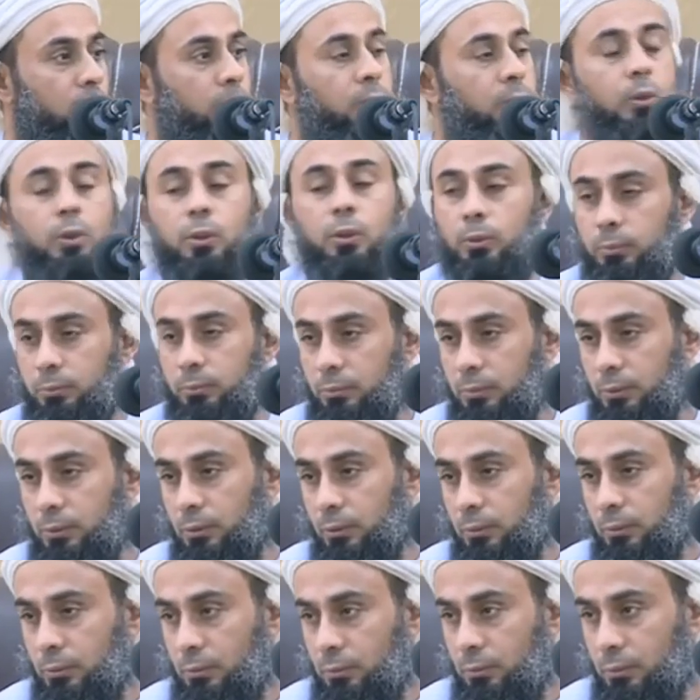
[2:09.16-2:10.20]
كل يوم
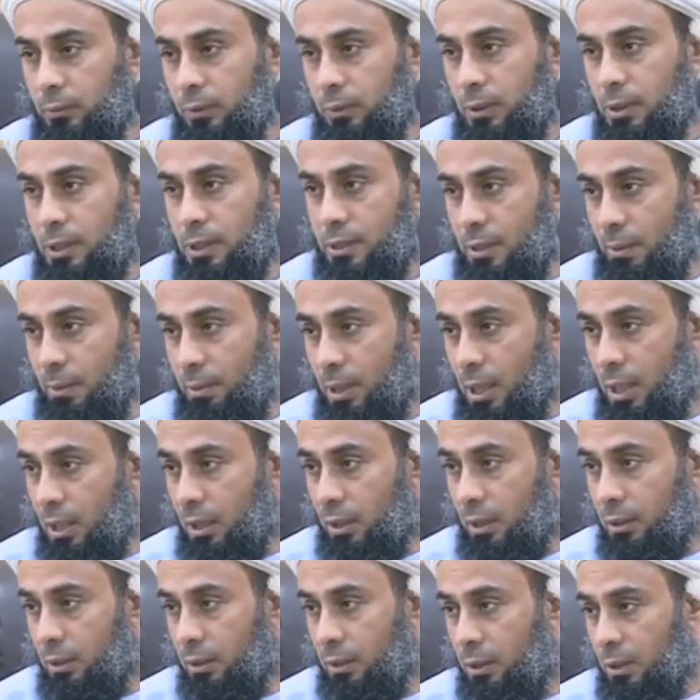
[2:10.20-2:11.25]
الصباح
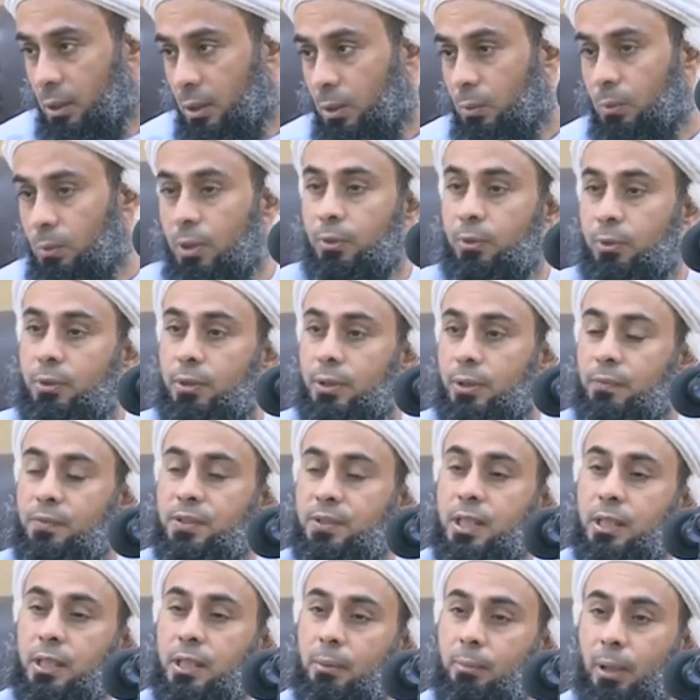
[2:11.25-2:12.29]
وانظر
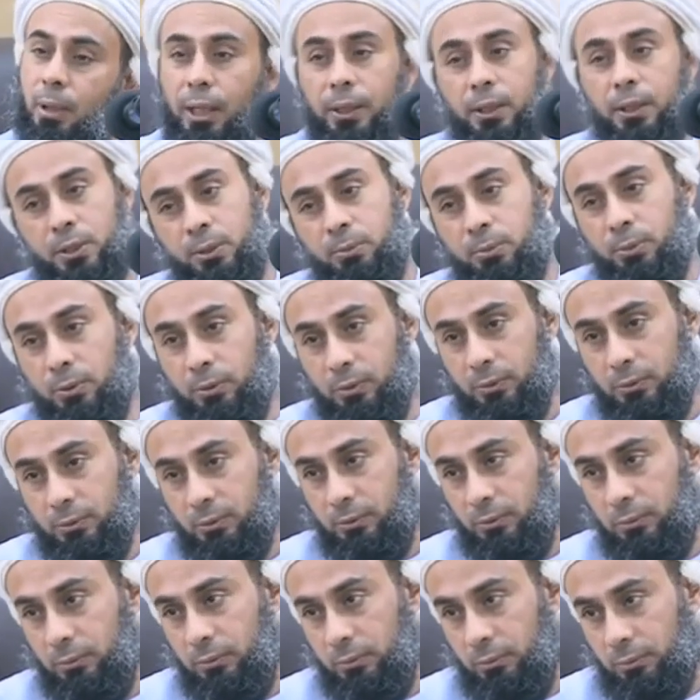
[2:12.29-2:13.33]
نفسك بعد أسبوع
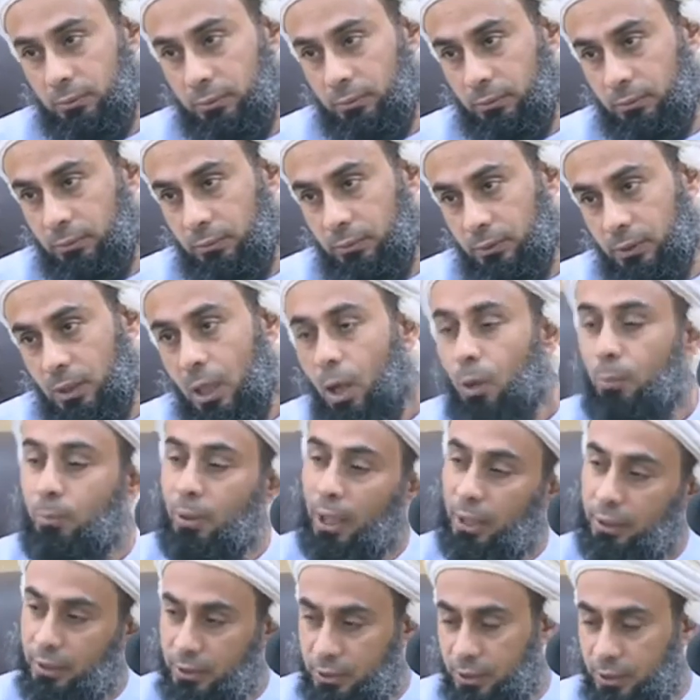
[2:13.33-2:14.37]
أو
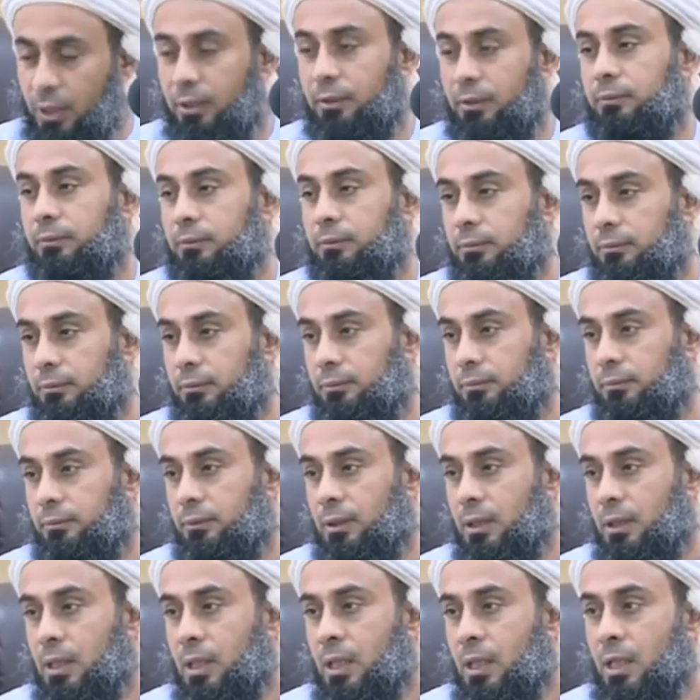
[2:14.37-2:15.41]
بعد شهر
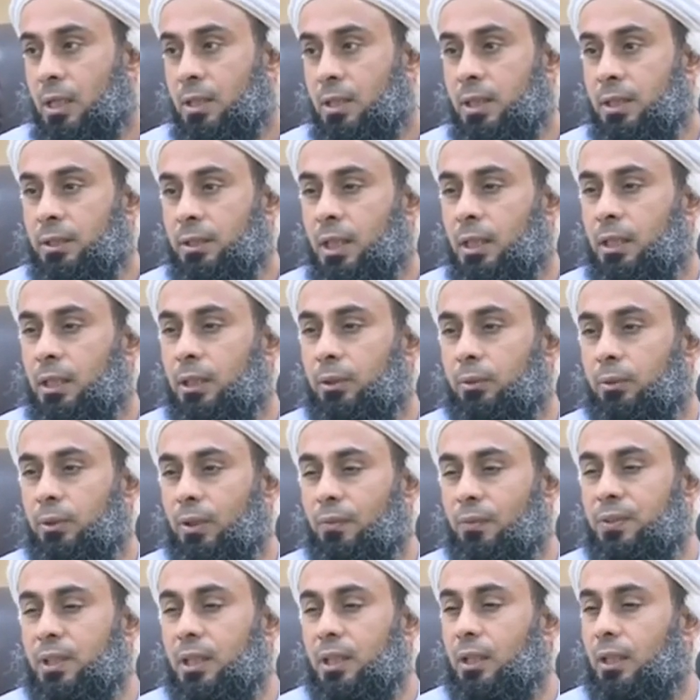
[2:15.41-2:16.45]
ستجد
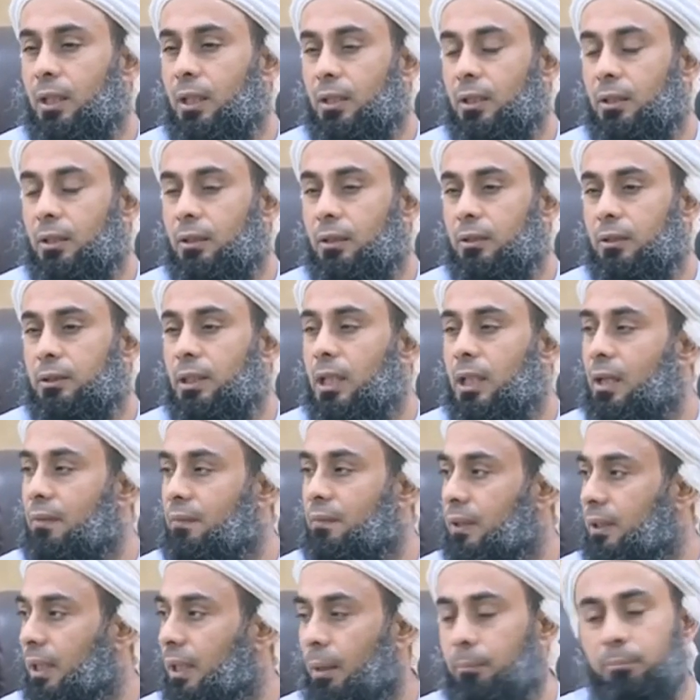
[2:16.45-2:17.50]
نفسك
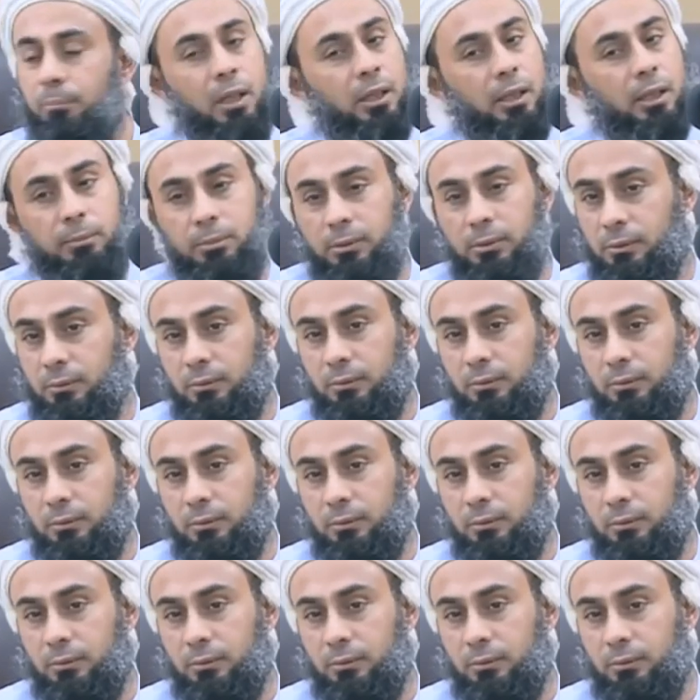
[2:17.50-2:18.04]
اختلفت عما قبل